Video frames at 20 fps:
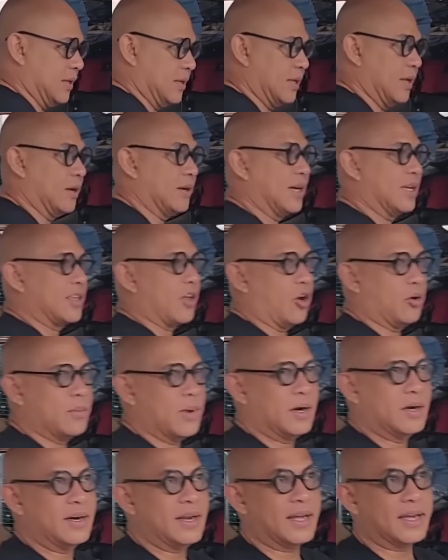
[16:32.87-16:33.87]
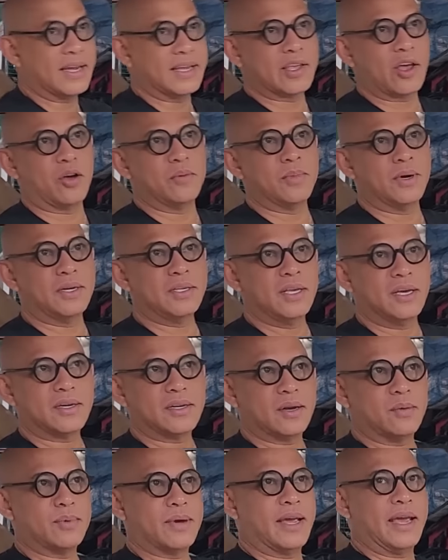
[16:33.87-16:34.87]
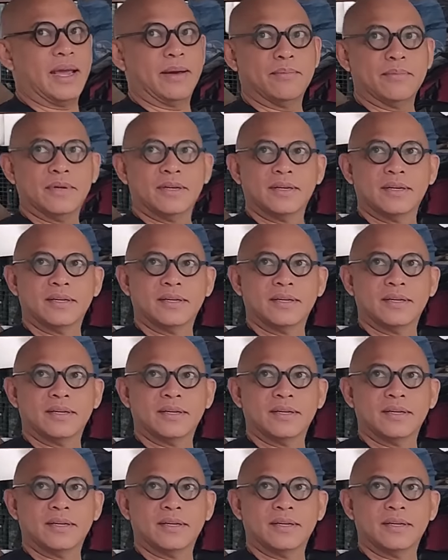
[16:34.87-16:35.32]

Đó, cái chòi bự nè, cái chòi bự nhất trong cái hẻm